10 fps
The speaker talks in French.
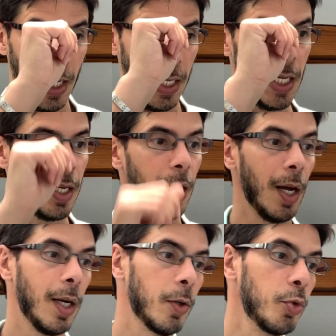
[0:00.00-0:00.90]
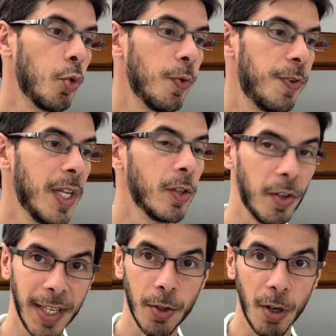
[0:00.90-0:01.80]
Et quand on fait une
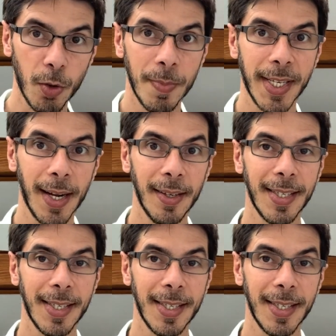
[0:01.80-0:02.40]
grande école comme ça,